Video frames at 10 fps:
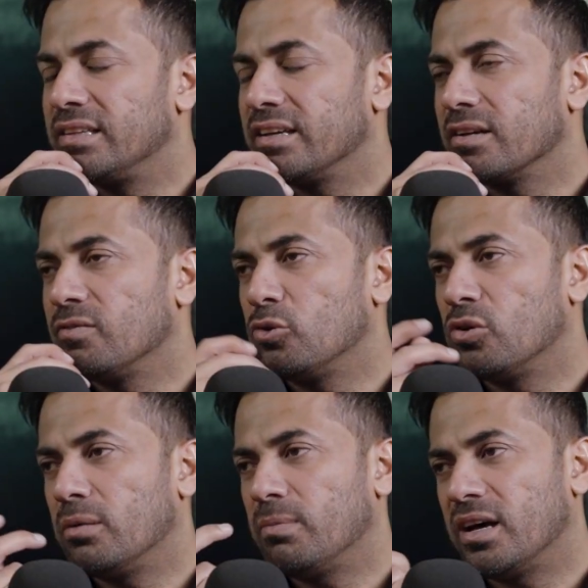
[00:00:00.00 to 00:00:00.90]
देखिए वो
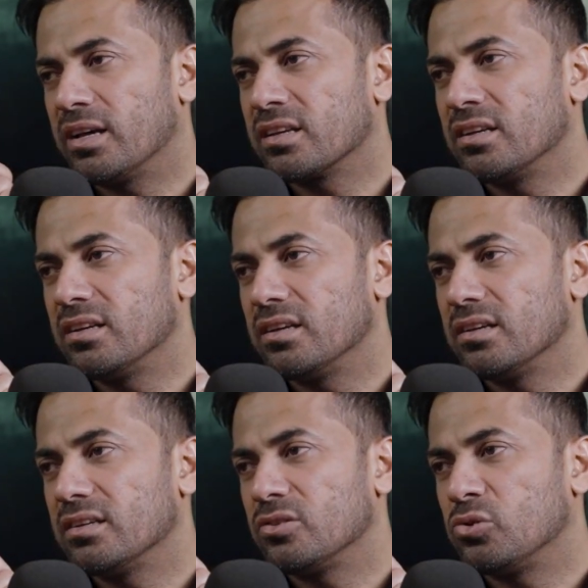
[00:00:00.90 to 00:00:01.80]
हम हार गए
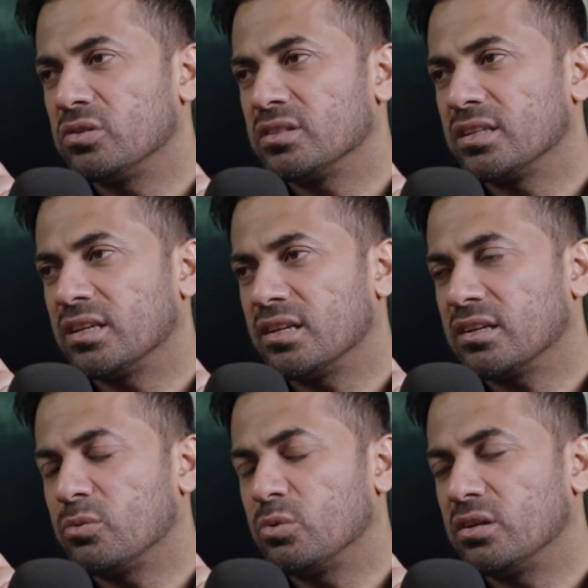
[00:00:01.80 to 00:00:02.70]
2011
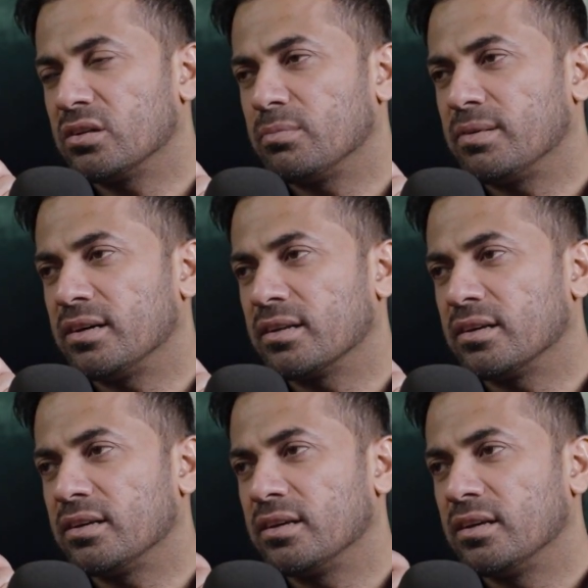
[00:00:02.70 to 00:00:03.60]
का वर्ल्ड कप हार गए